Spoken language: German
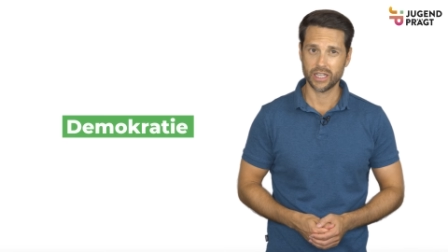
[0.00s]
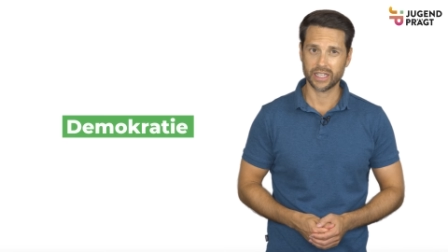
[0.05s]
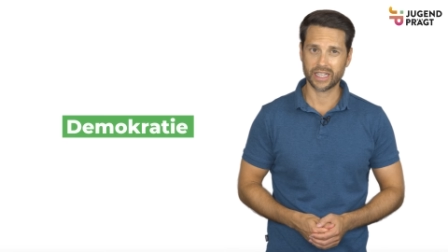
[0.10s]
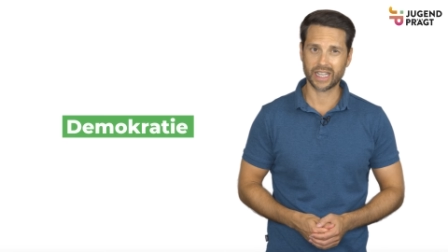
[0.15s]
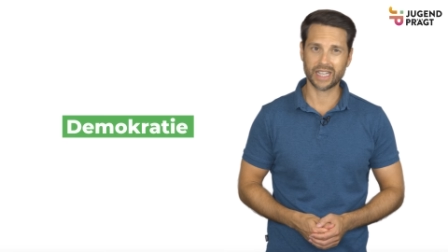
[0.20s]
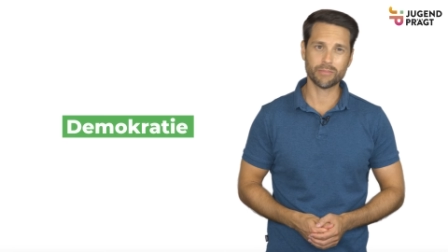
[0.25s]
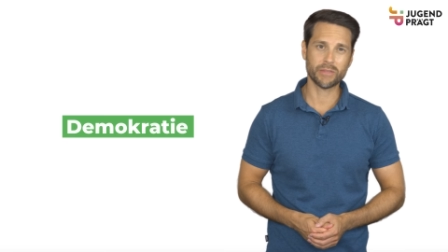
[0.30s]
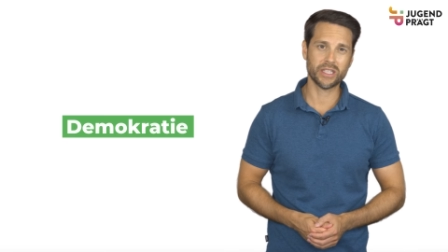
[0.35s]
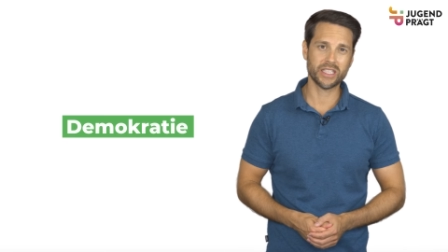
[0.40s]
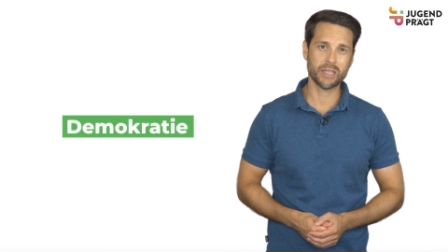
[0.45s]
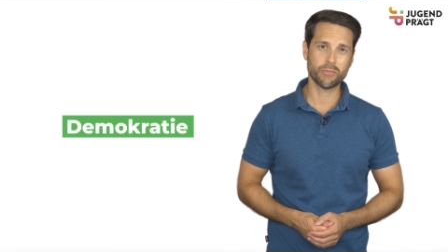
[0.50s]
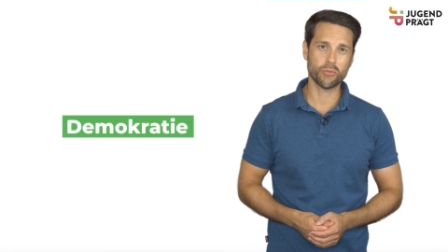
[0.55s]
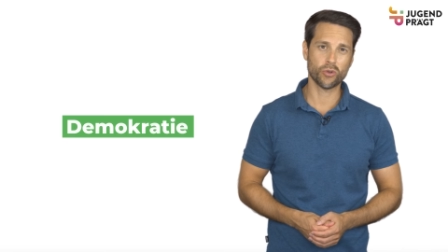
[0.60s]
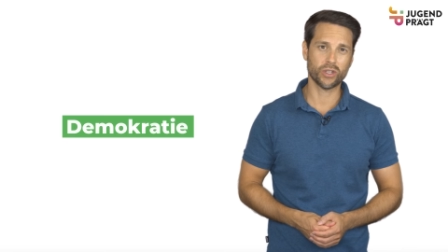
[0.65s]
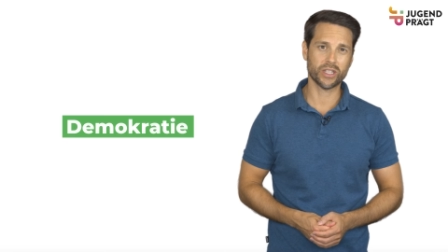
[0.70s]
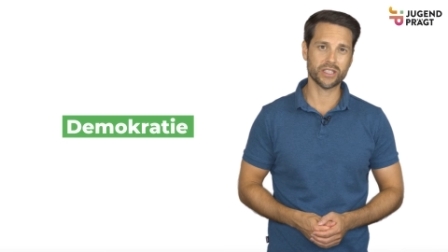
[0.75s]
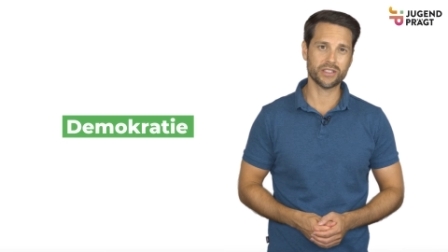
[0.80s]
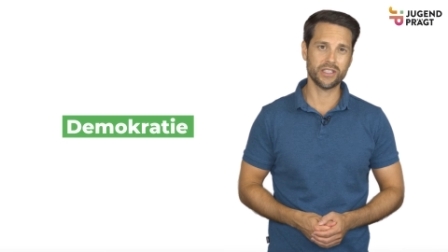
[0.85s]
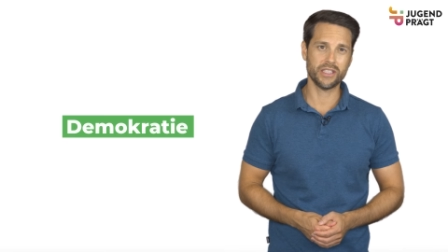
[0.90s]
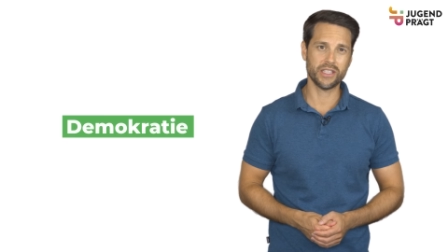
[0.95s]
Kann man
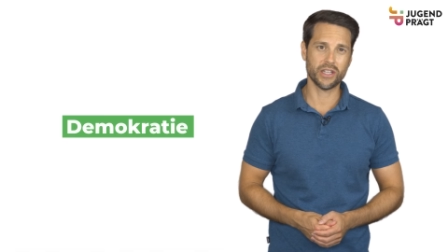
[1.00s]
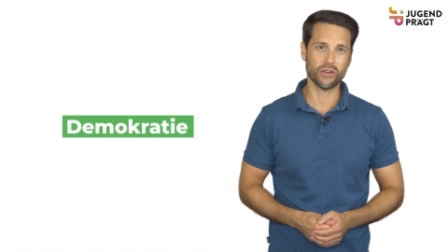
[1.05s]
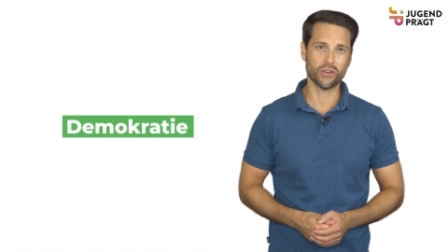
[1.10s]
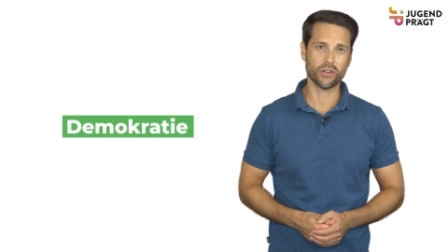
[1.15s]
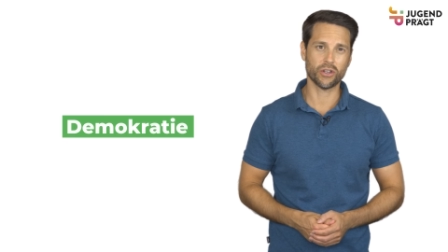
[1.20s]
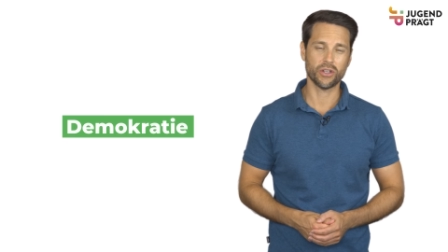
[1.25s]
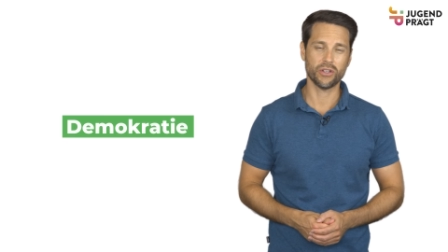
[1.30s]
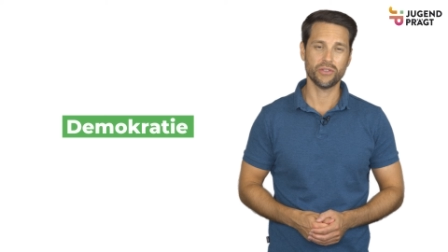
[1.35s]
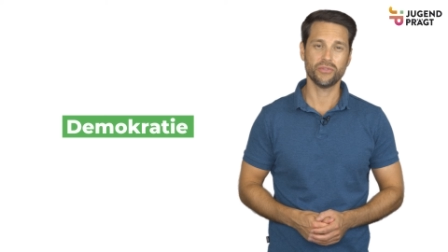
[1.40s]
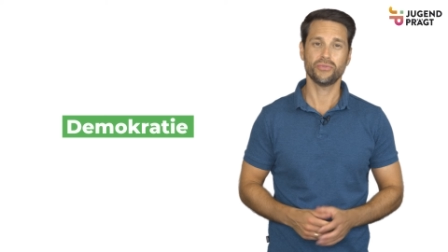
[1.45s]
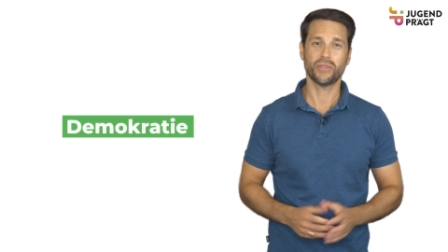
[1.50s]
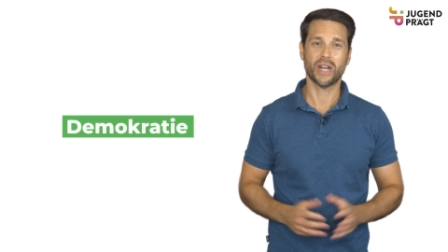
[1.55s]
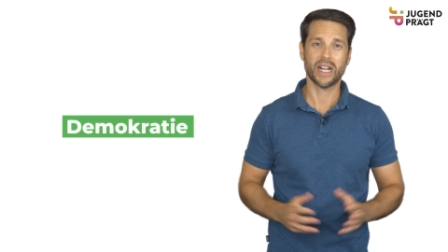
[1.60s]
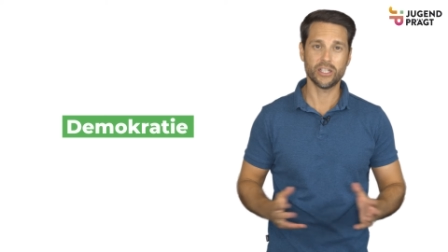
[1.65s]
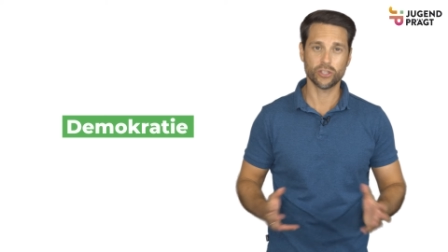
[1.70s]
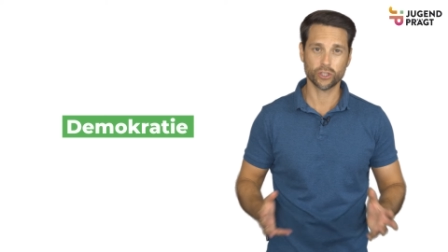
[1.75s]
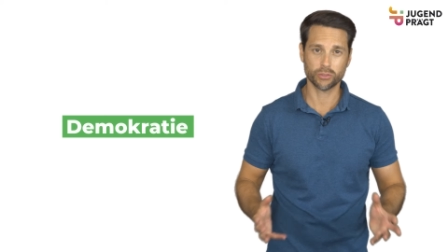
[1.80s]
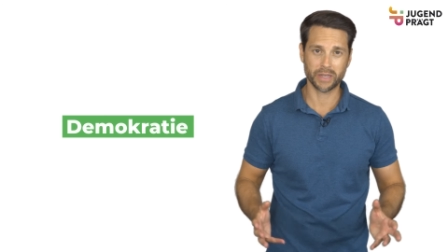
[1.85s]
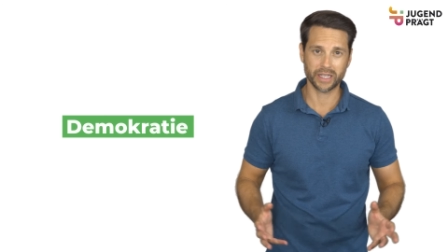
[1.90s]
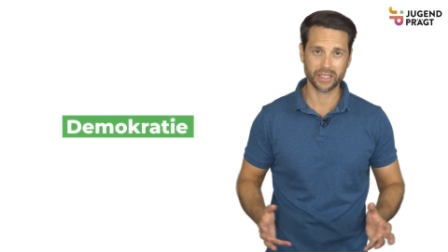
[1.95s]
Demokratie auch
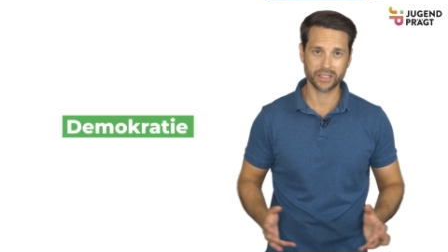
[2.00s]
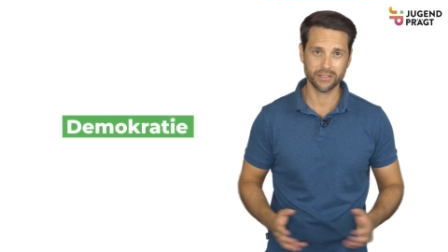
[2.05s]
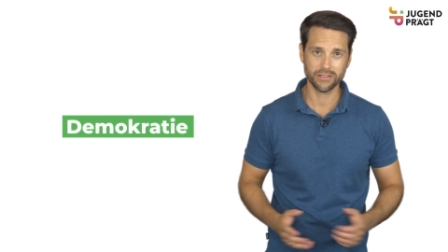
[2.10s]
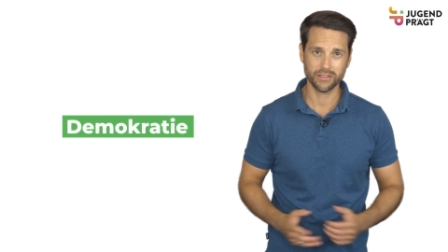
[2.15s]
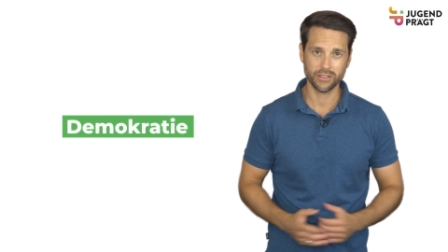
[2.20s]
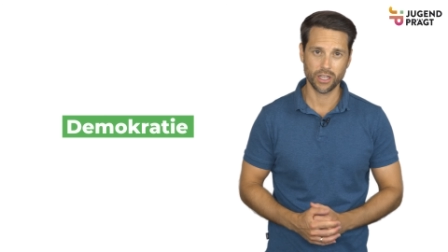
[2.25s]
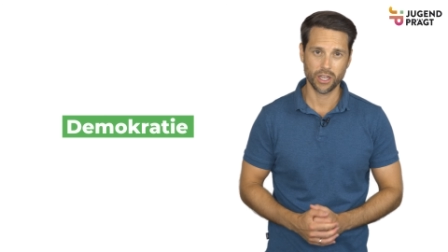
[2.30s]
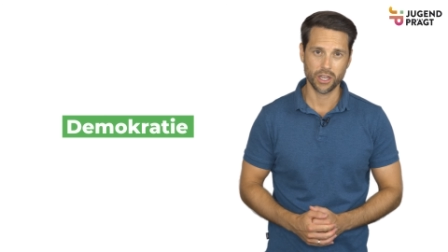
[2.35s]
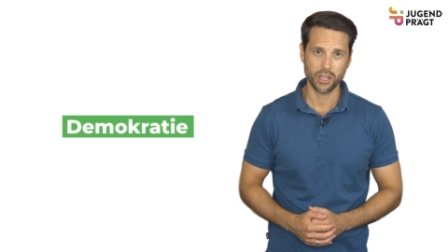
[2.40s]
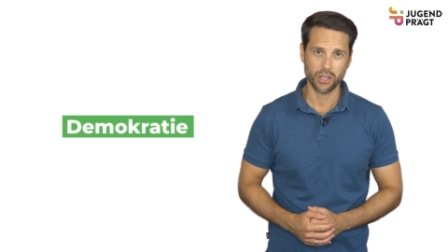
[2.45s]
falsch machen?